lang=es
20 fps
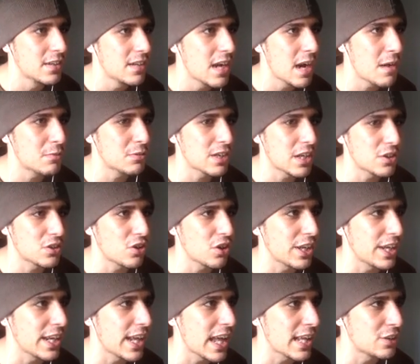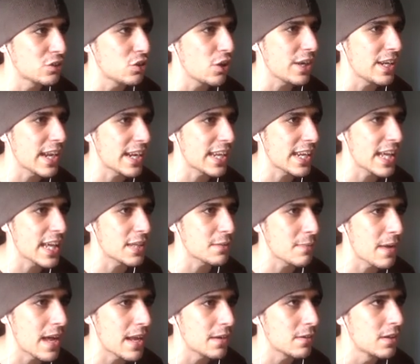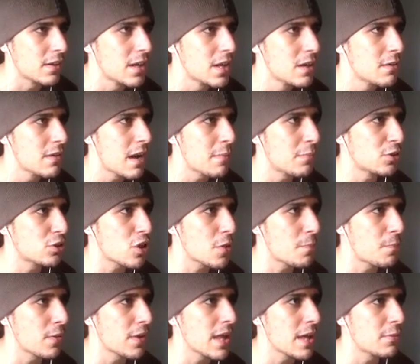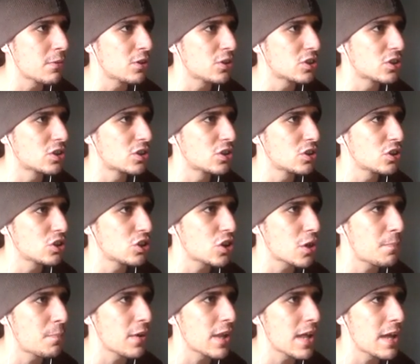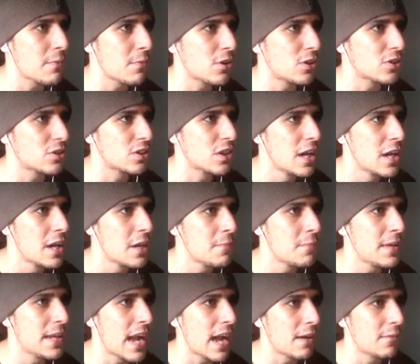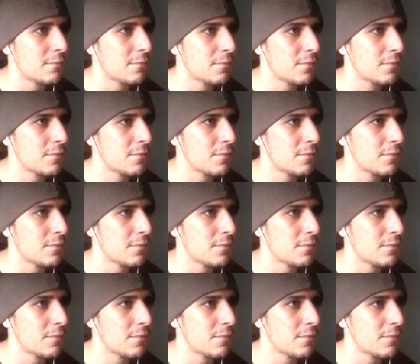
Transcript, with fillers: Vamos, Antoine, Antoine Griezmann Vamos, nosotros podemos, nosotros podemos Mira